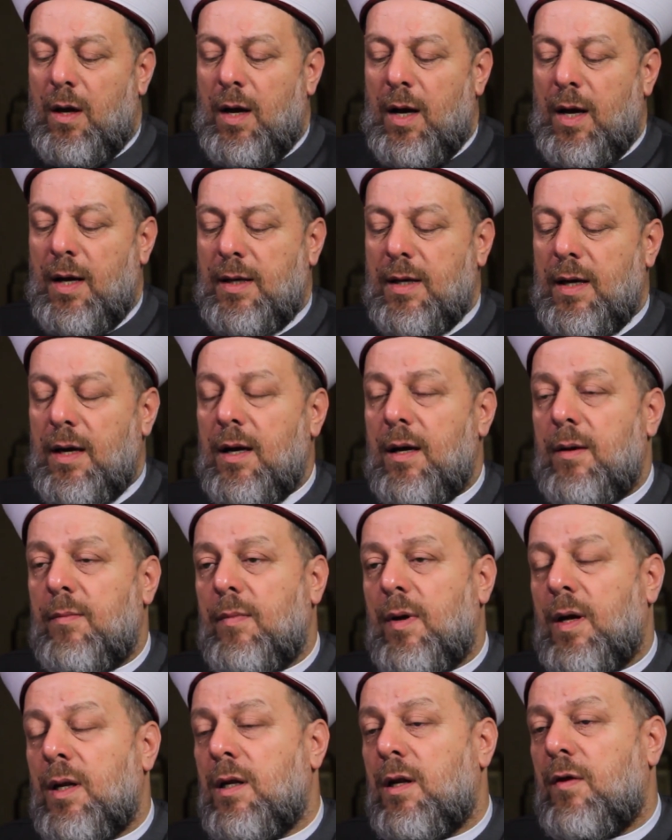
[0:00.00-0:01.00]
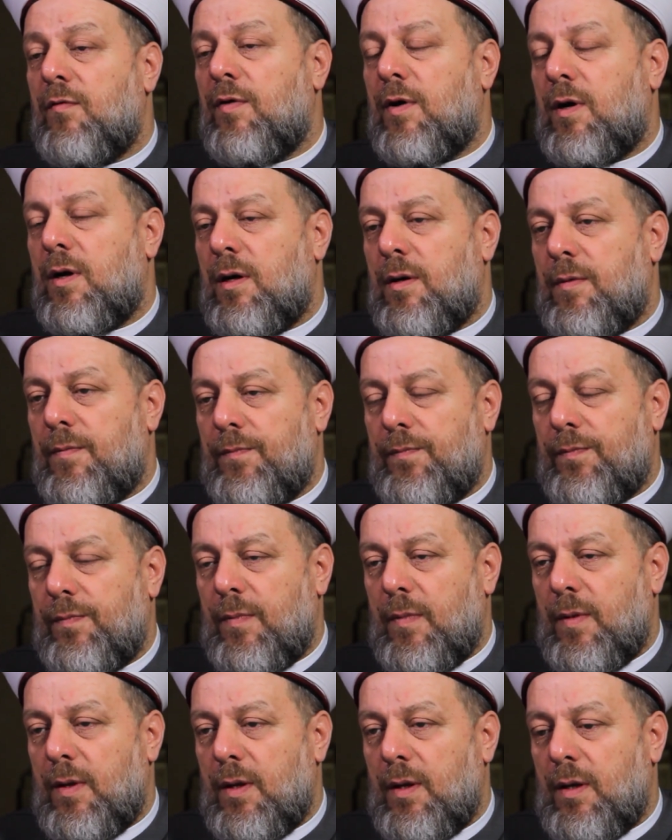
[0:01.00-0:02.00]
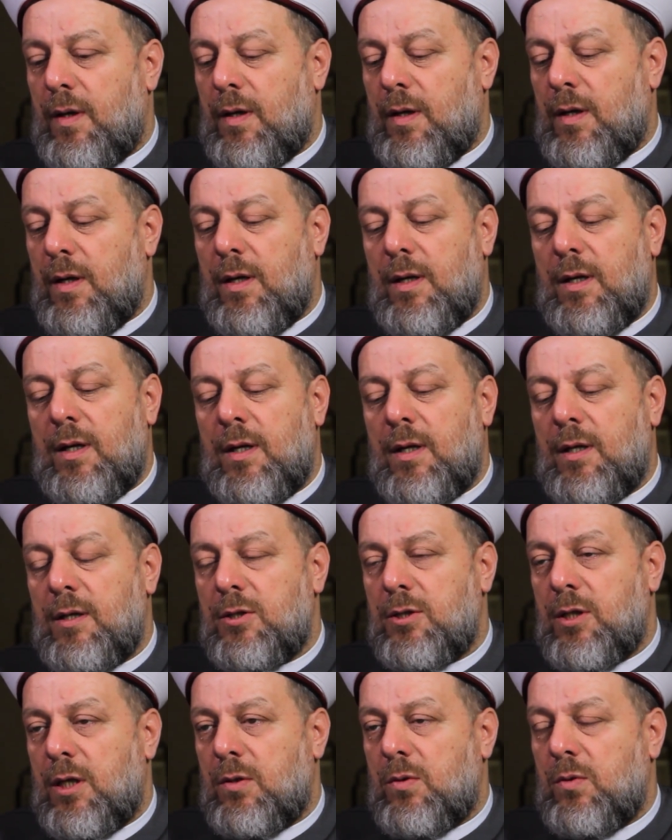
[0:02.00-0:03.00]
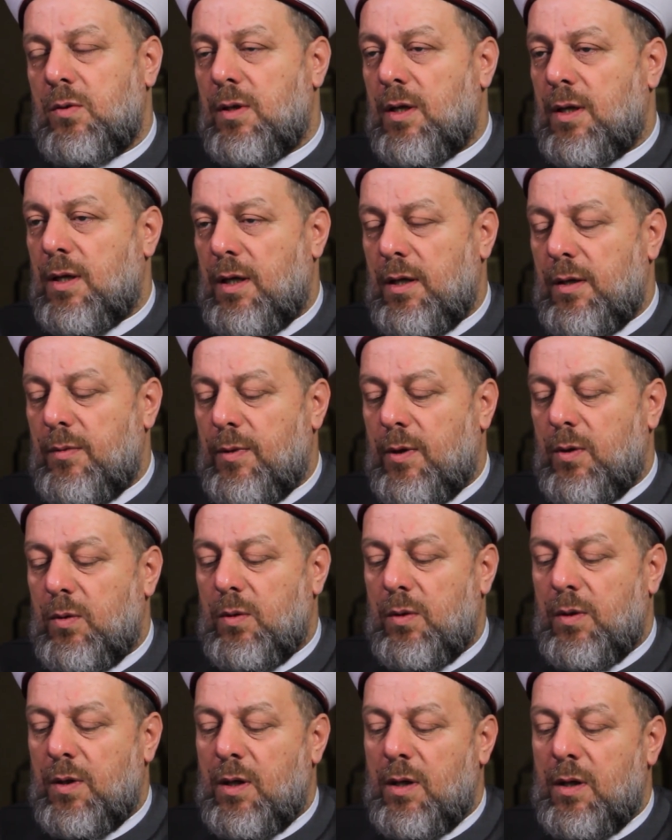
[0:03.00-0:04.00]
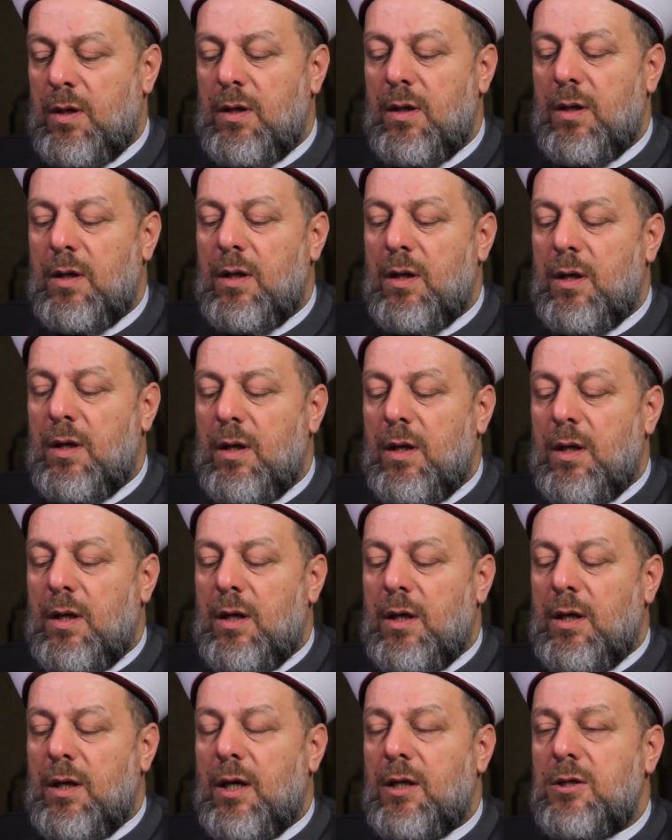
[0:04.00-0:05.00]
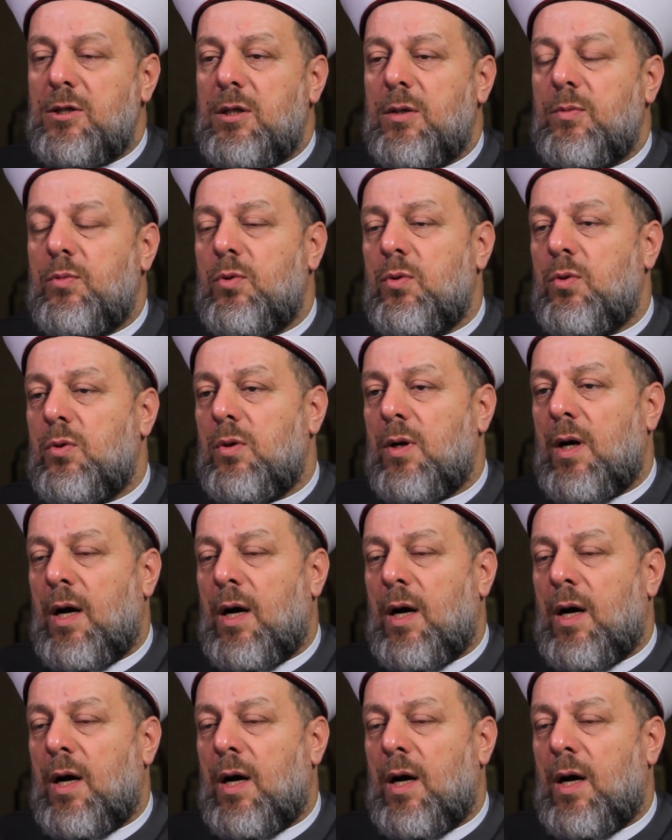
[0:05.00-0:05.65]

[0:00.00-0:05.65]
أحكام النفقة قال شيخنا رحمه الله يجب